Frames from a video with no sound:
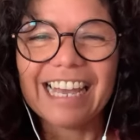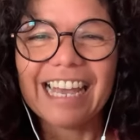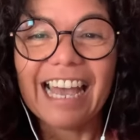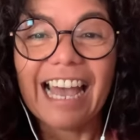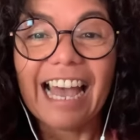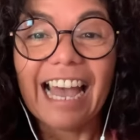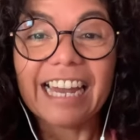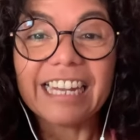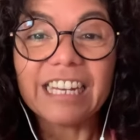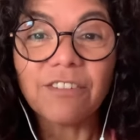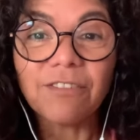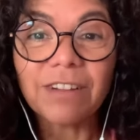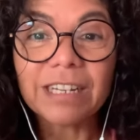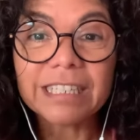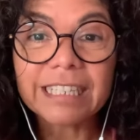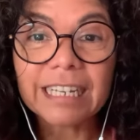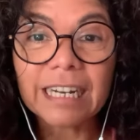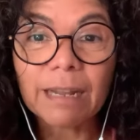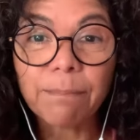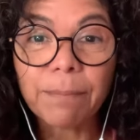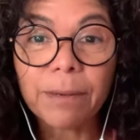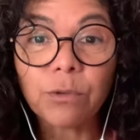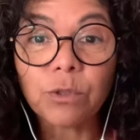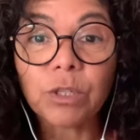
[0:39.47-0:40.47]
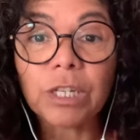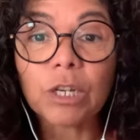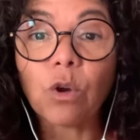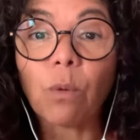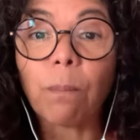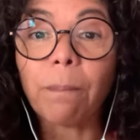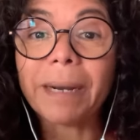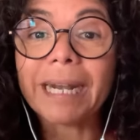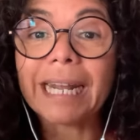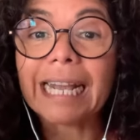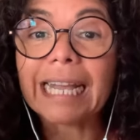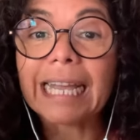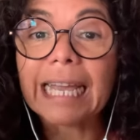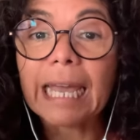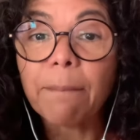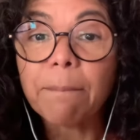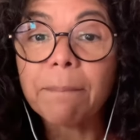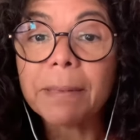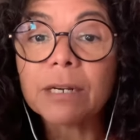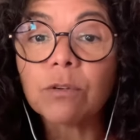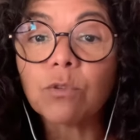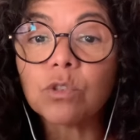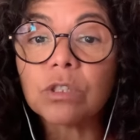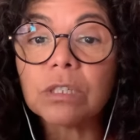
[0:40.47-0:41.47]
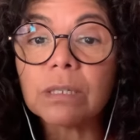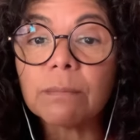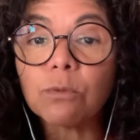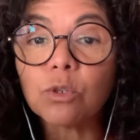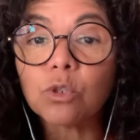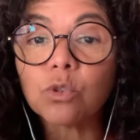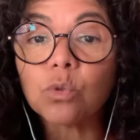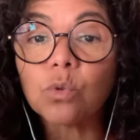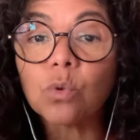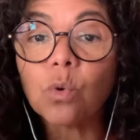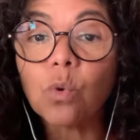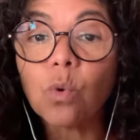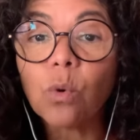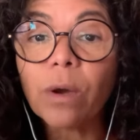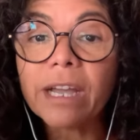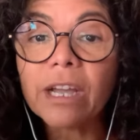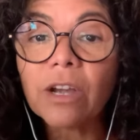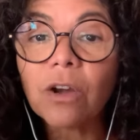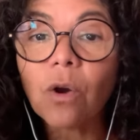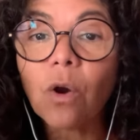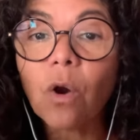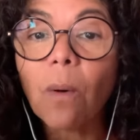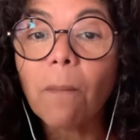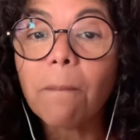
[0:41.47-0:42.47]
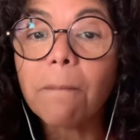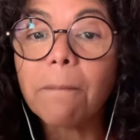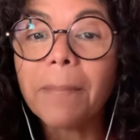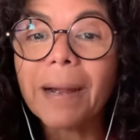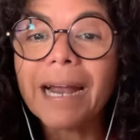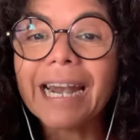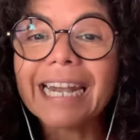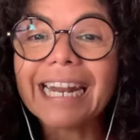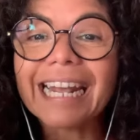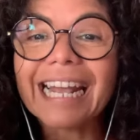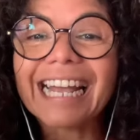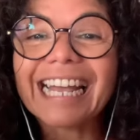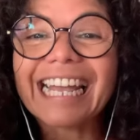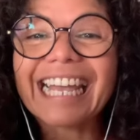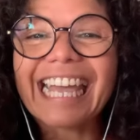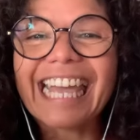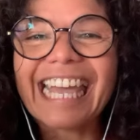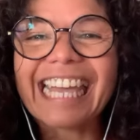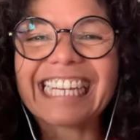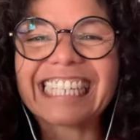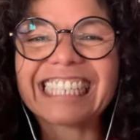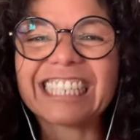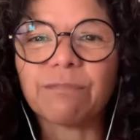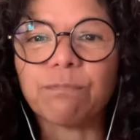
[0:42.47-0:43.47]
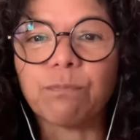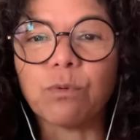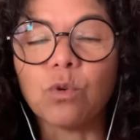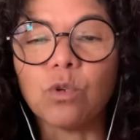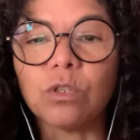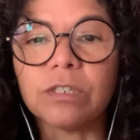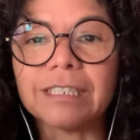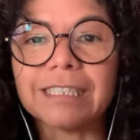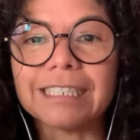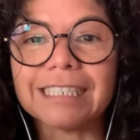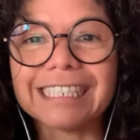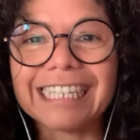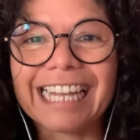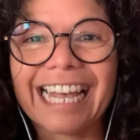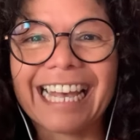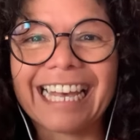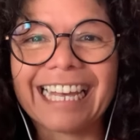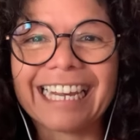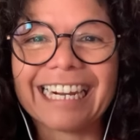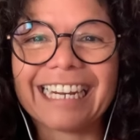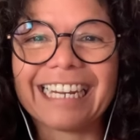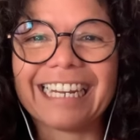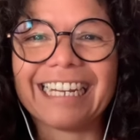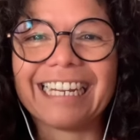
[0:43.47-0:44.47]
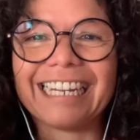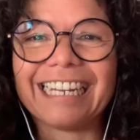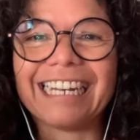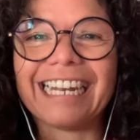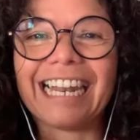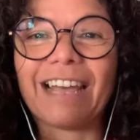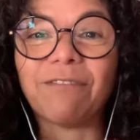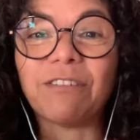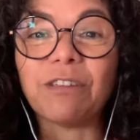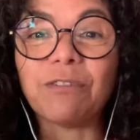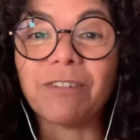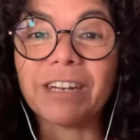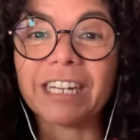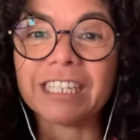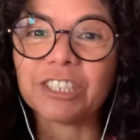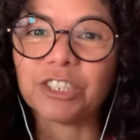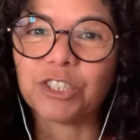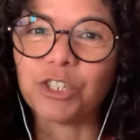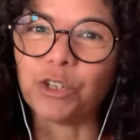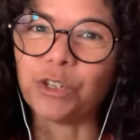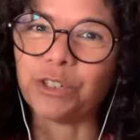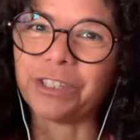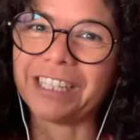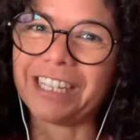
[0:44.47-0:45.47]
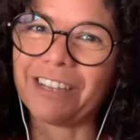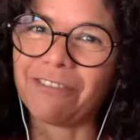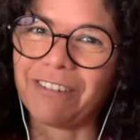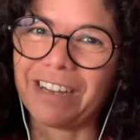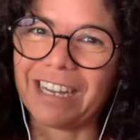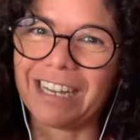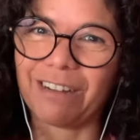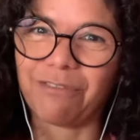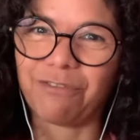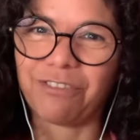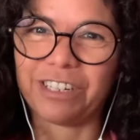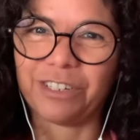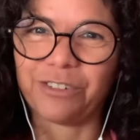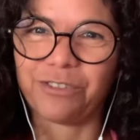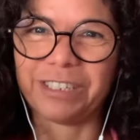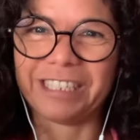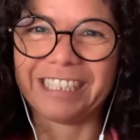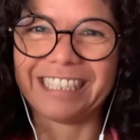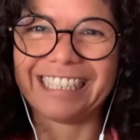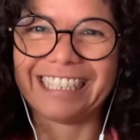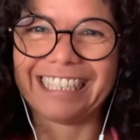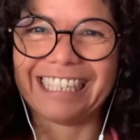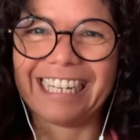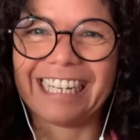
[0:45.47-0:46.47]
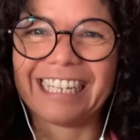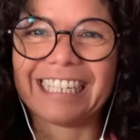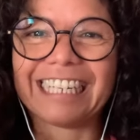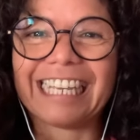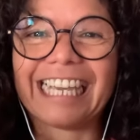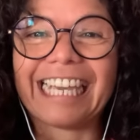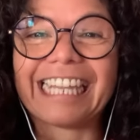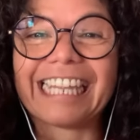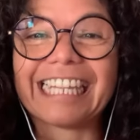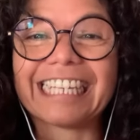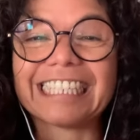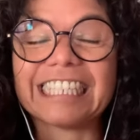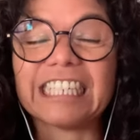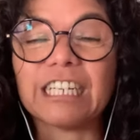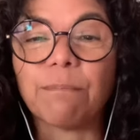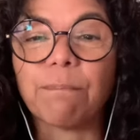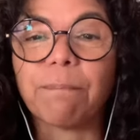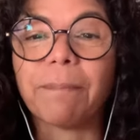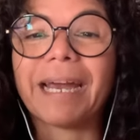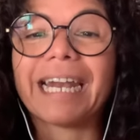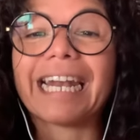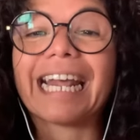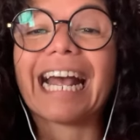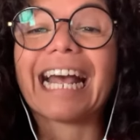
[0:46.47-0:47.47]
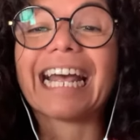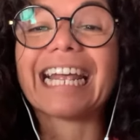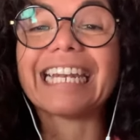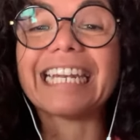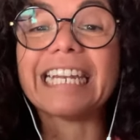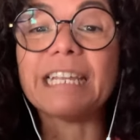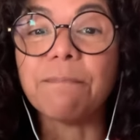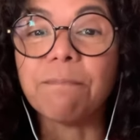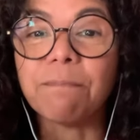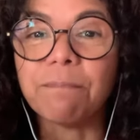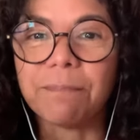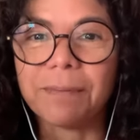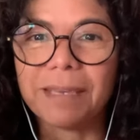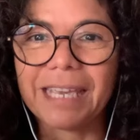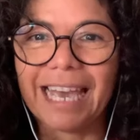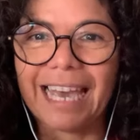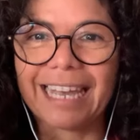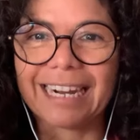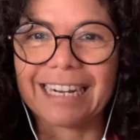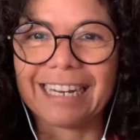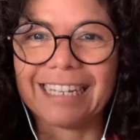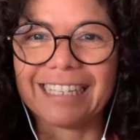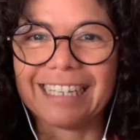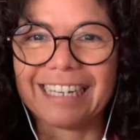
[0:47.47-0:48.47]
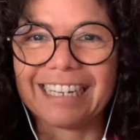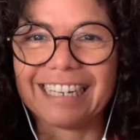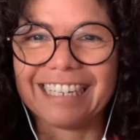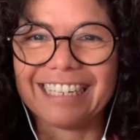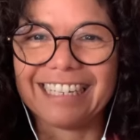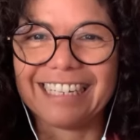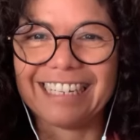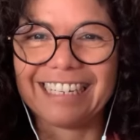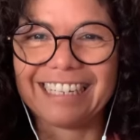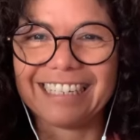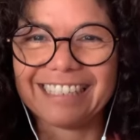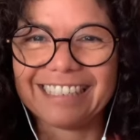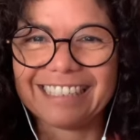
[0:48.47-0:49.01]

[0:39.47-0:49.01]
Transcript: A nivel terapéutico, ¿para qué percutimos un cuenco? Para expulsar la vibración de baja frecuencia, es decir, para limpiar la energía.